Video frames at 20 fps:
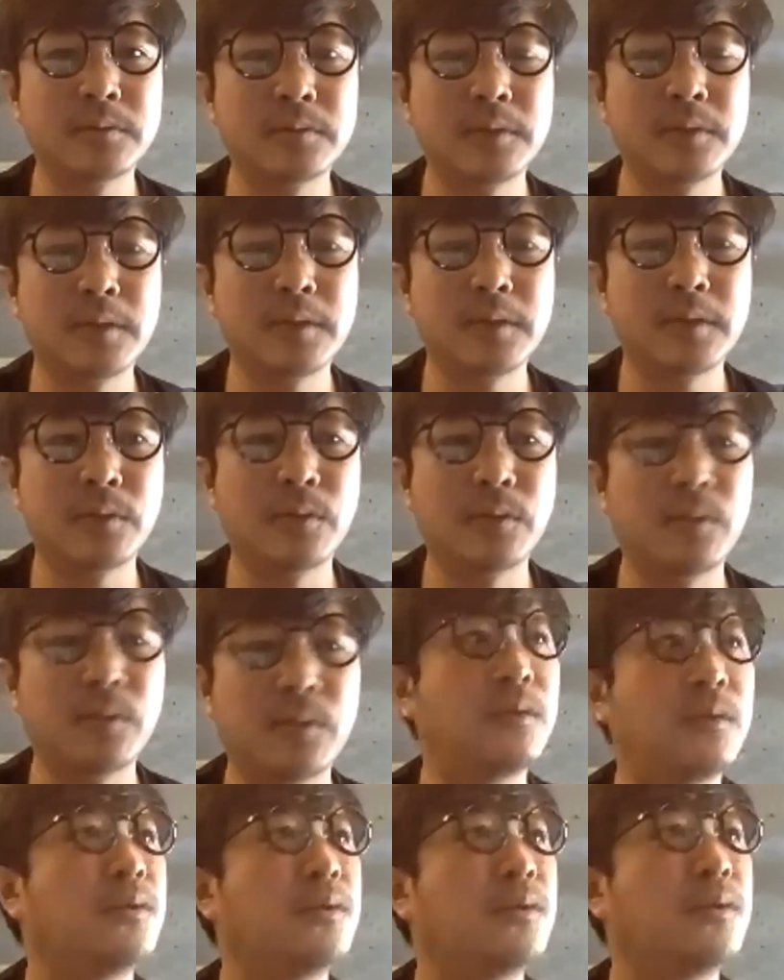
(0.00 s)
あ
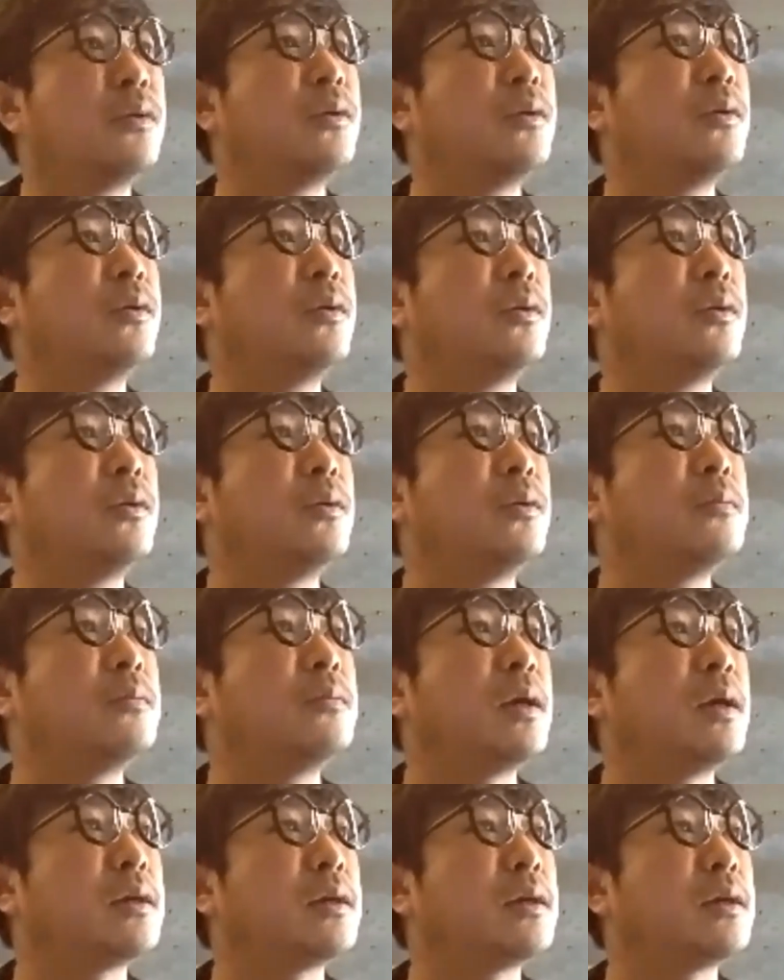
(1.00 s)
の
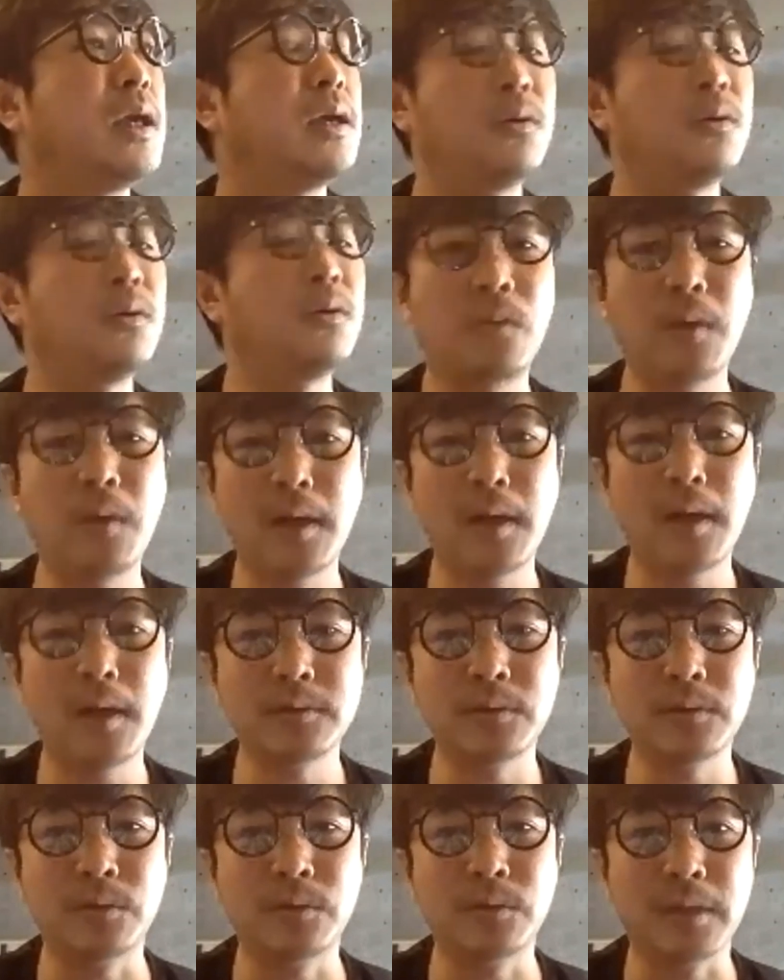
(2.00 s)
まあ、傾向はある
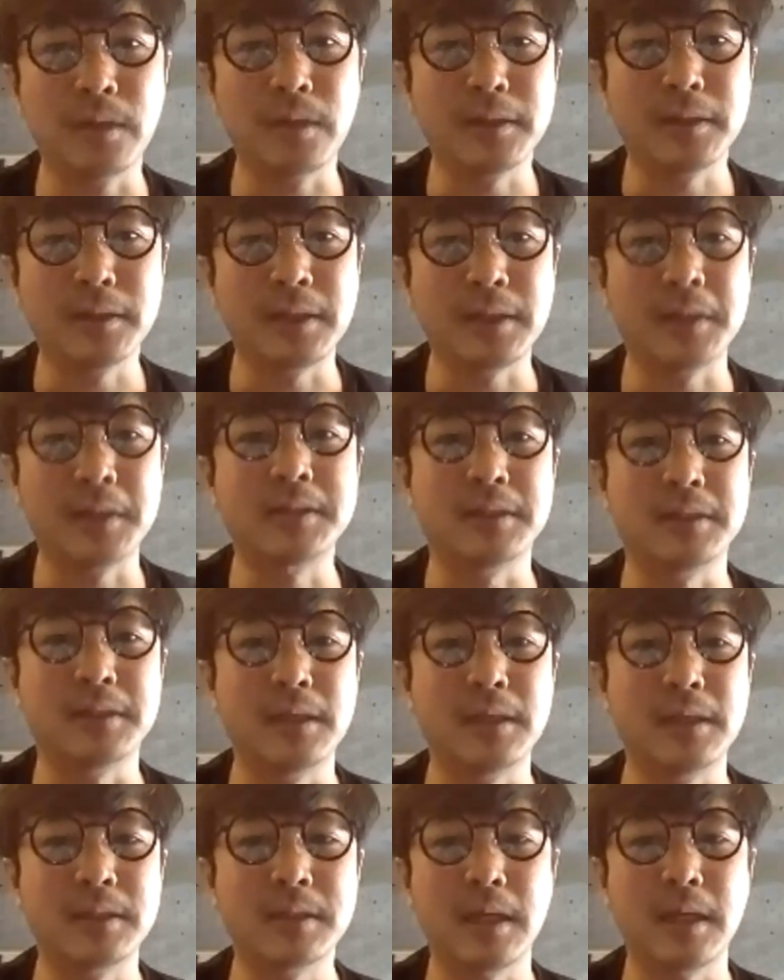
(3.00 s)
ような気がして
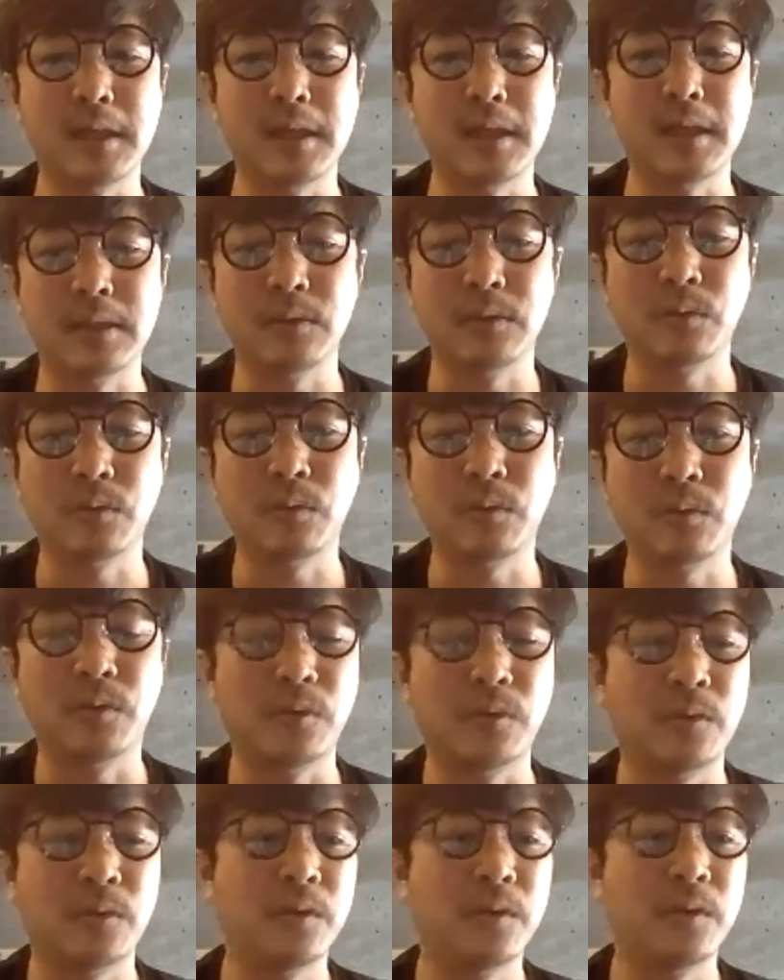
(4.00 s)
て、最近の
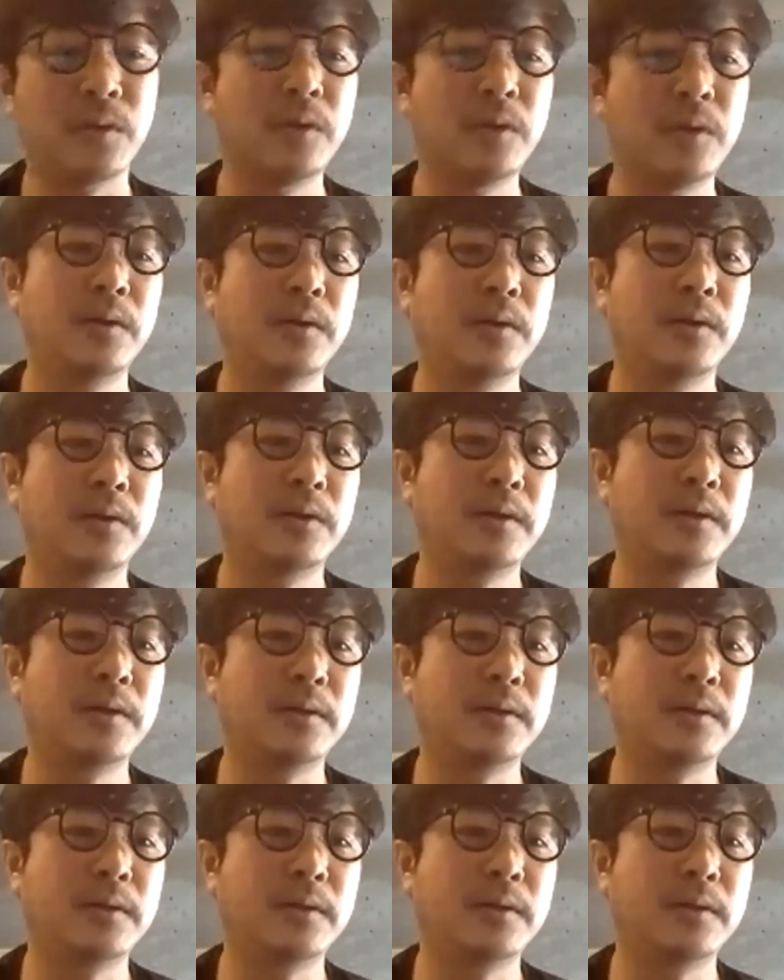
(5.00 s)
こう、あの